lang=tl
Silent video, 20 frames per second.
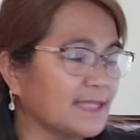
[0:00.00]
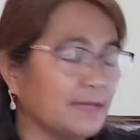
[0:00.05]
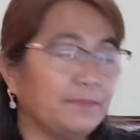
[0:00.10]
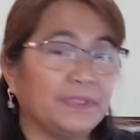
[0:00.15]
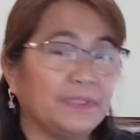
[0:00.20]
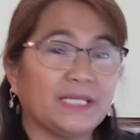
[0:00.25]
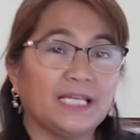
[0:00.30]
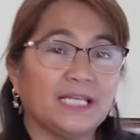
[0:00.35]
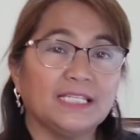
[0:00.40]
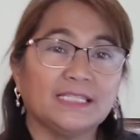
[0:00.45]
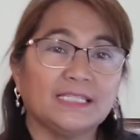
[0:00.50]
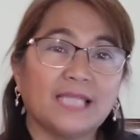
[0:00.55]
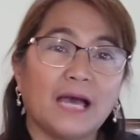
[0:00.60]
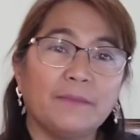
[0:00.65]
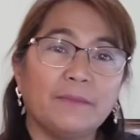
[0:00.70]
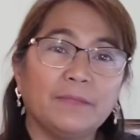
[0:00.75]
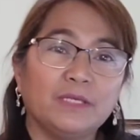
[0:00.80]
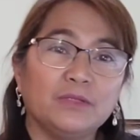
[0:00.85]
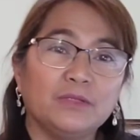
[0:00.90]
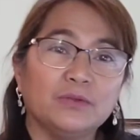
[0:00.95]
ipinalit
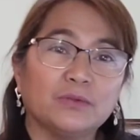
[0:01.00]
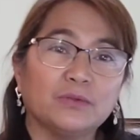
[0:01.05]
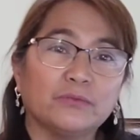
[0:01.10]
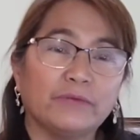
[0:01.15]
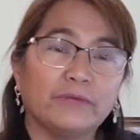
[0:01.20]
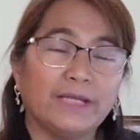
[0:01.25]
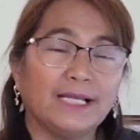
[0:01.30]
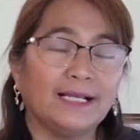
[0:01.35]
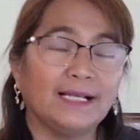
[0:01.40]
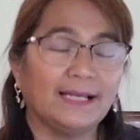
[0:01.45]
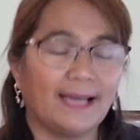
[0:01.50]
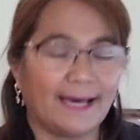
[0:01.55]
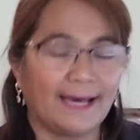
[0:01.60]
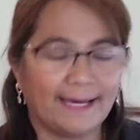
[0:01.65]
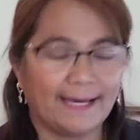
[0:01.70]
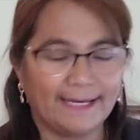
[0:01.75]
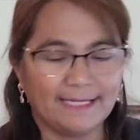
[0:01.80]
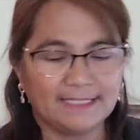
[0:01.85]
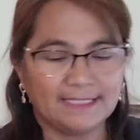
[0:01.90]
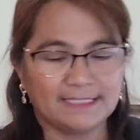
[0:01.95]
namin yung ring
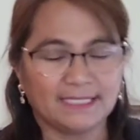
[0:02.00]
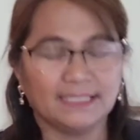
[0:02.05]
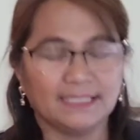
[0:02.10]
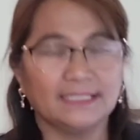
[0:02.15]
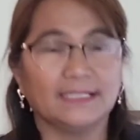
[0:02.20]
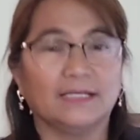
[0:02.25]
light